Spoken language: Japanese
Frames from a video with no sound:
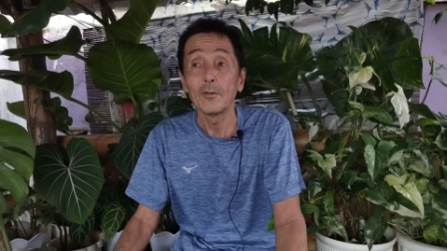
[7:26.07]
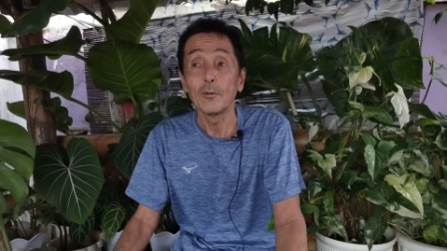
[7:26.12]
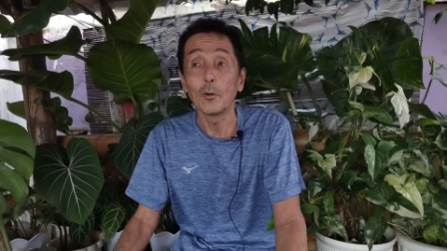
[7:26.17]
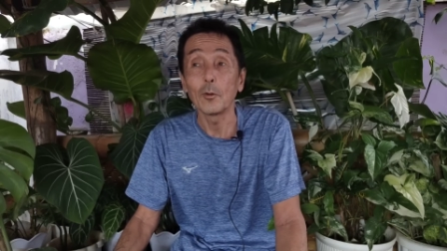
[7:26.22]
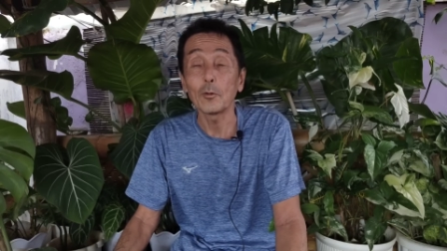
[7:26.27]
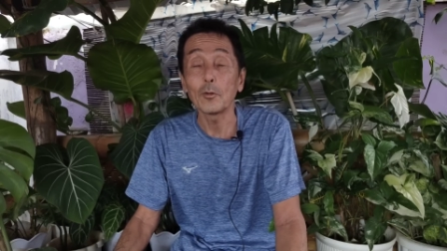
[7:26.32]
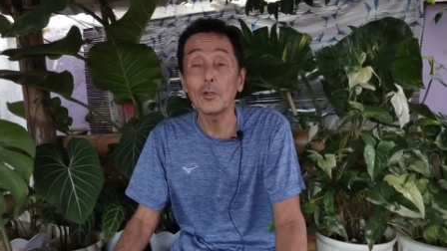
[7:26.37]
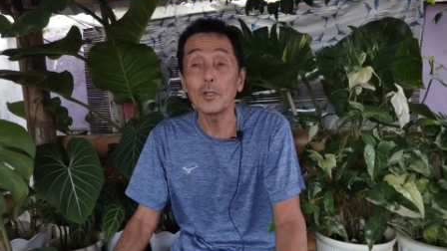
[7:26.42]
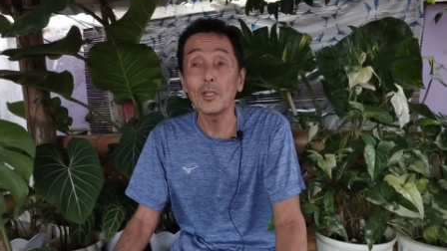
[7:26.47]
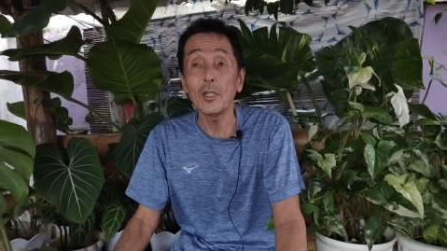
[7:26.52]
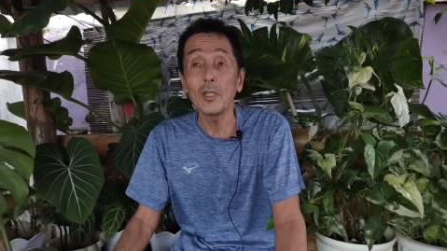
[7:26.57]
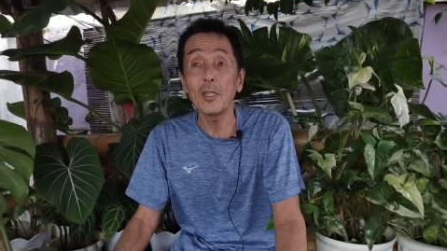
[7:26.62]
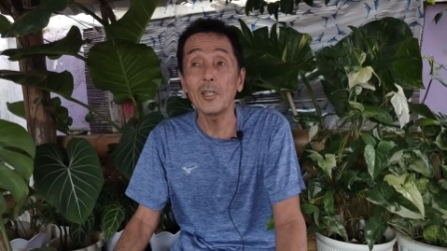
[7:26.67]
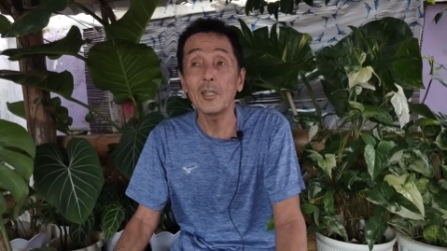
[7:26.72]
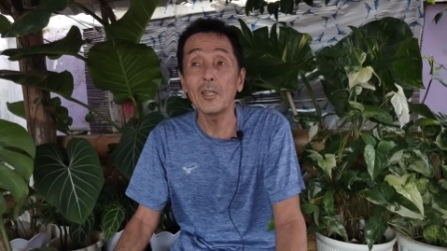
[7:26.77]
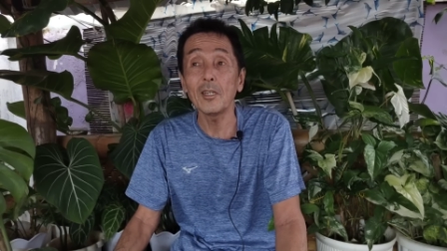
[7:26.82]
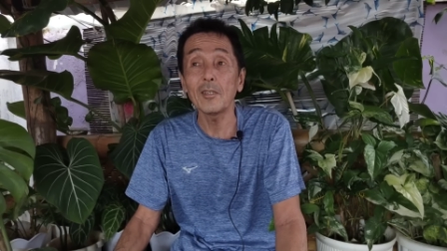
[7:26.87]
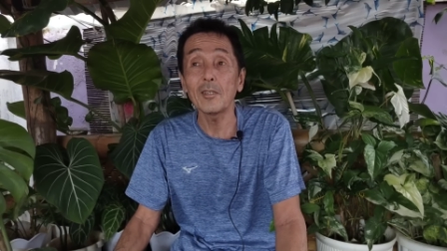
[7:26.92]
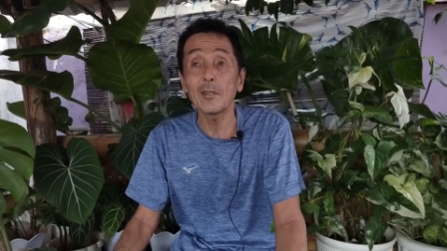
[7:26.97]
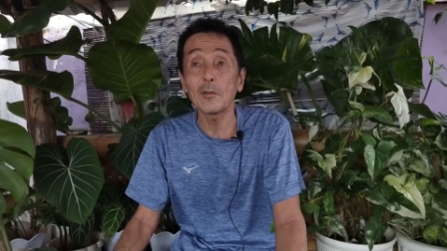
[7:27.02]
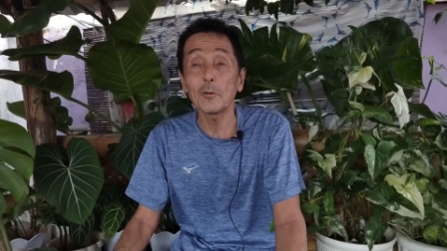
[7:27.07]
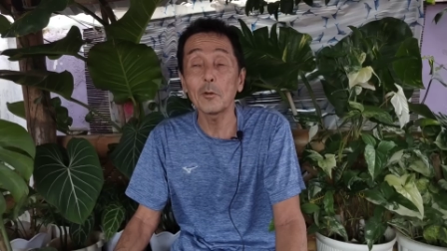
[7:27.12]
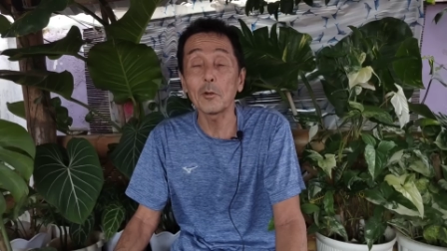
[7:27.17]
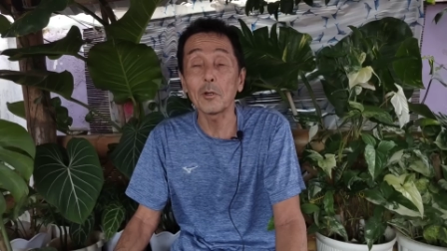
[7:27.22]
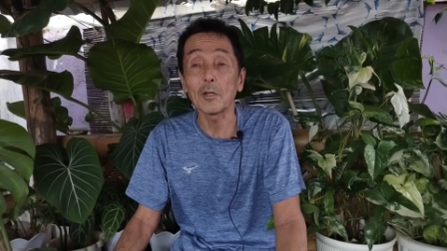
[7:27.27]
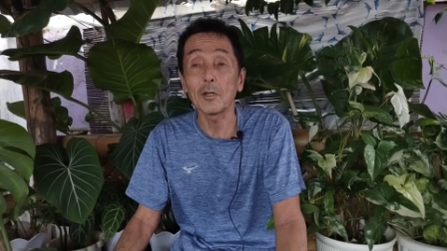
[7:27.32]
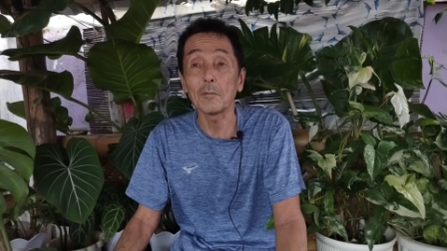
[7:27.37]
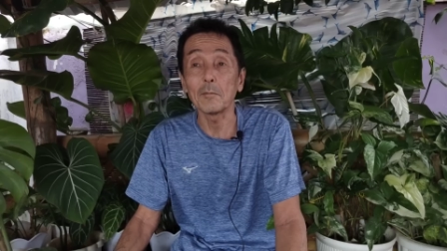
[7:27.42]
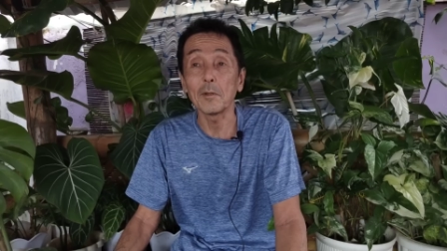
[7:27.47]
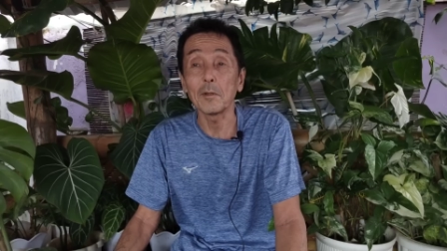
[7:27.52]
6、7人で行った時
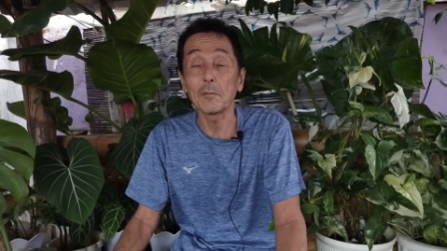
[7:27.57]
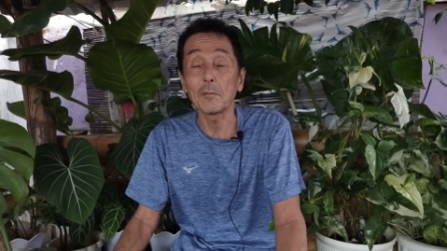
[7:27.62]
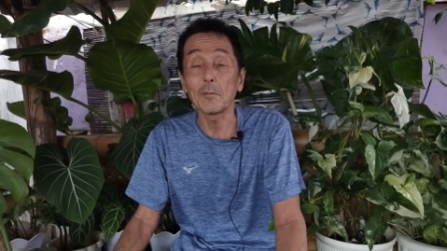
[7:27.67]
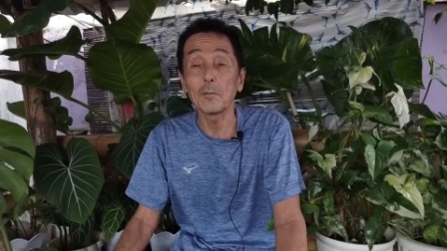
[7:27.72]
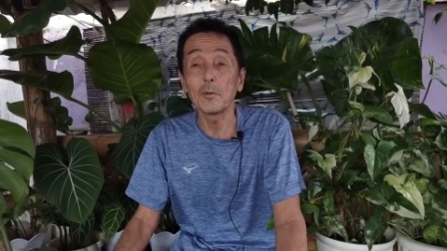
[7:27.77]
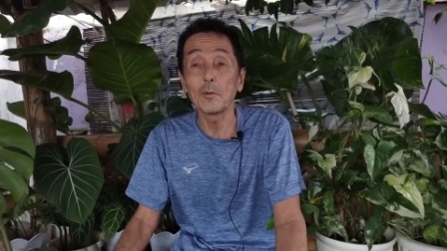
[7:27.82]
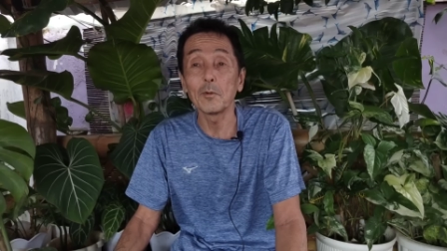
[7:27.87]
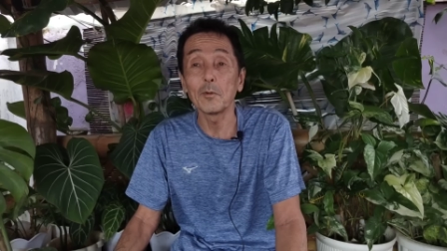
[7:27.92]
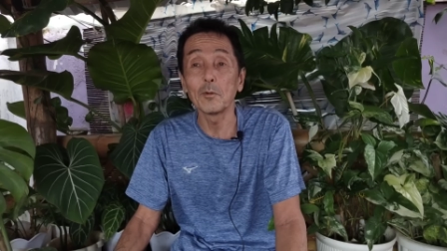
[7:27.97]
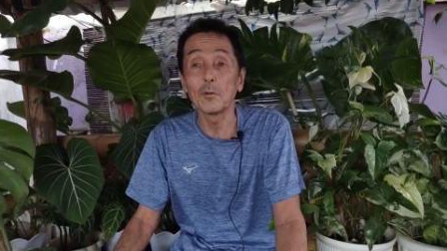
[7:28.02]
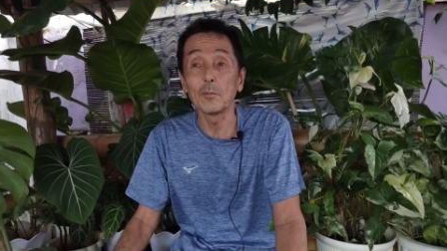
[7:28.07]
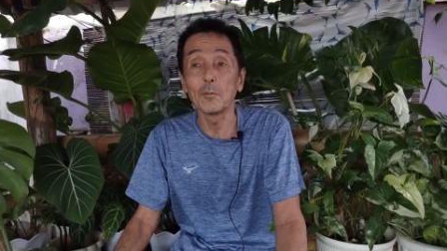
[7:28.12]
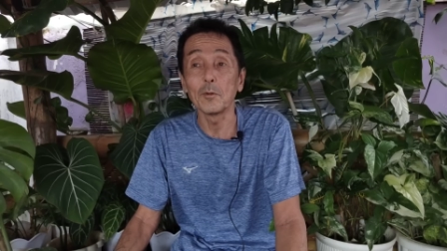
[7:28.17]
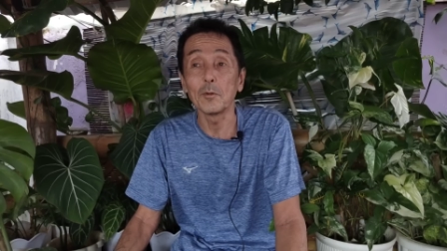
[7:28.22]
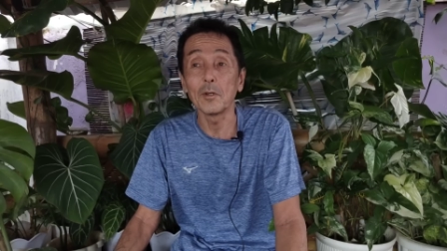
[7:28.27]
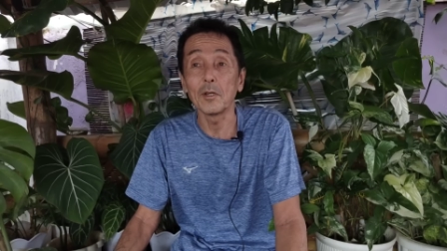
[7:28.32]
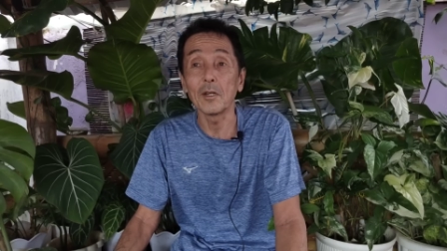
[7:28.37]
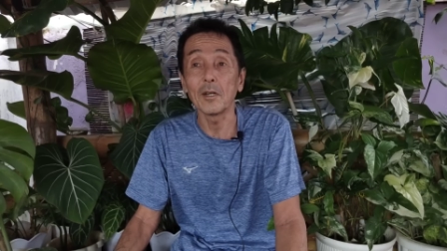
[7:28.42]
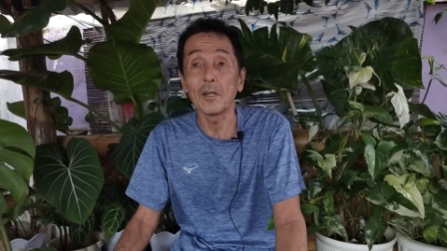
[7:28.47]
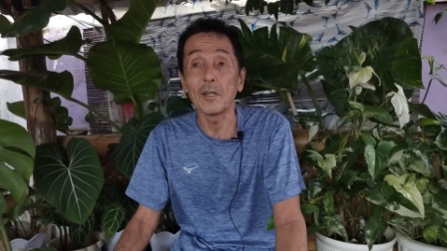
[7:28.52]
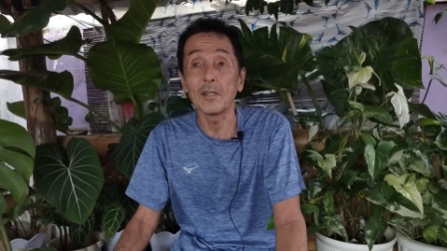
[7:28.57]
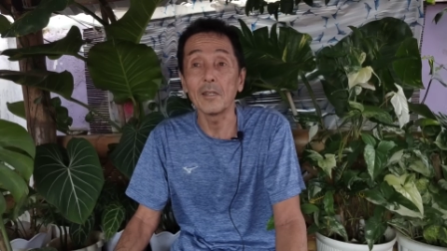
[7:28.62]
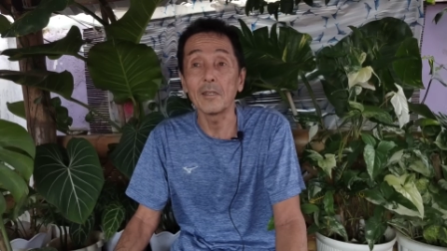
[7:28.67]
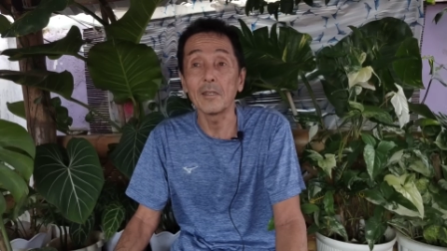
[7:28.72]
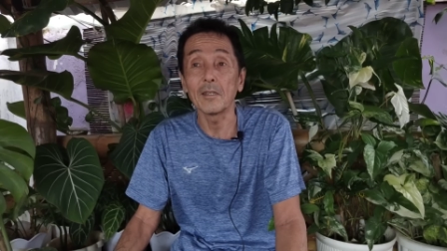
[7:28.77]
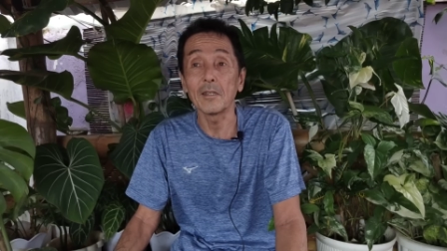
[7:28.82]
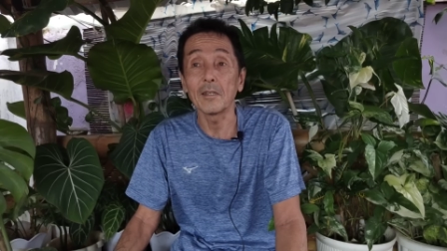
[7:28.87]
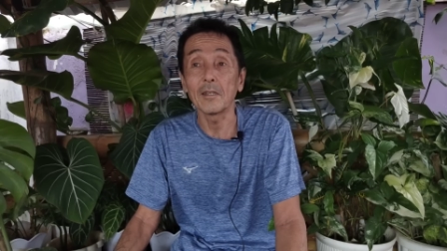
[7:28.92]
かな、VIP ルームに入って、